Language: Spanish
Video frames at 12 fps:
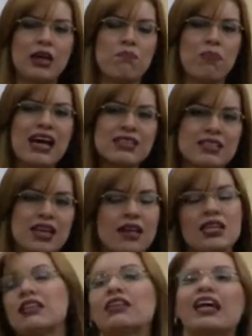que
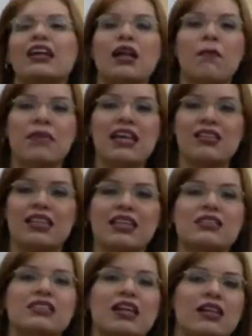pasan internamente, y
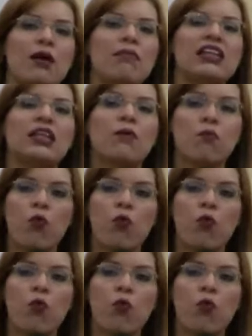externamente,